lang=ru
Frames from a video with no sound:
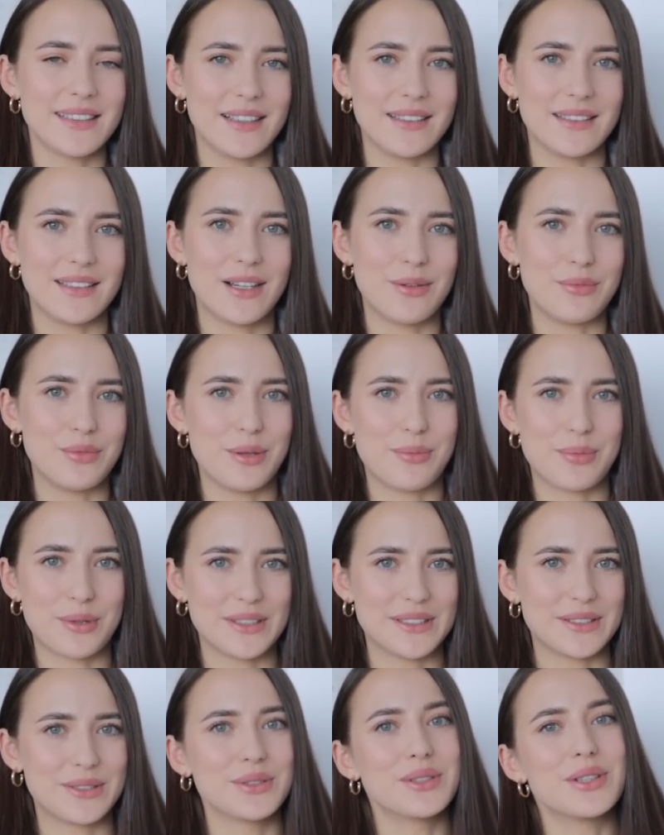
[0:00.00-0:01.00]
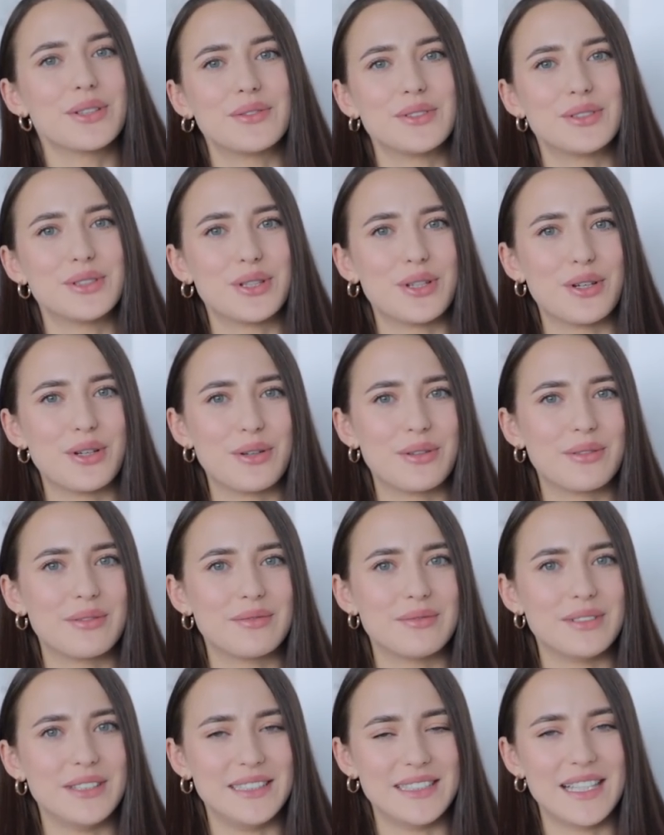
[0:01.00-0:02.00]
когда у меня происходит все
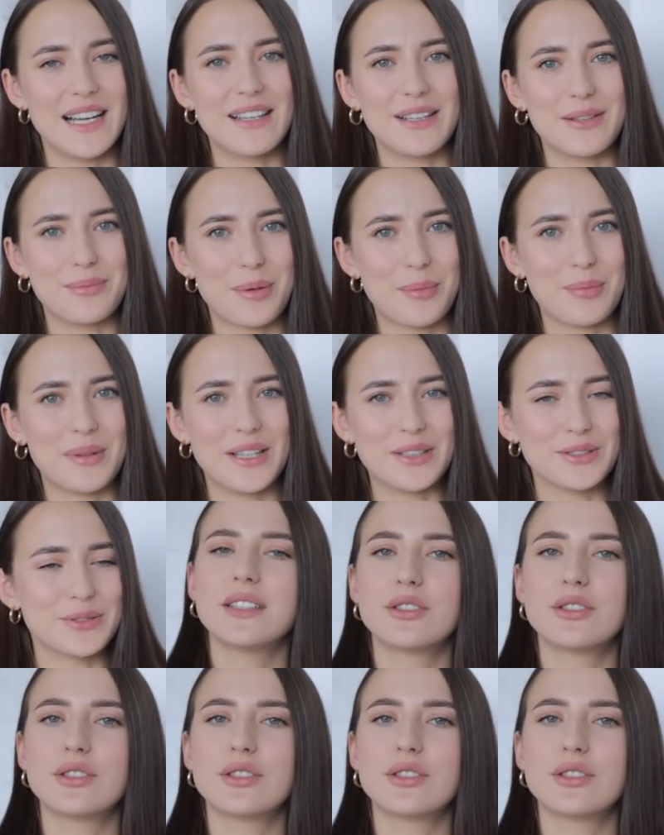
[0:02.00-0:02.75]
идеально по плану.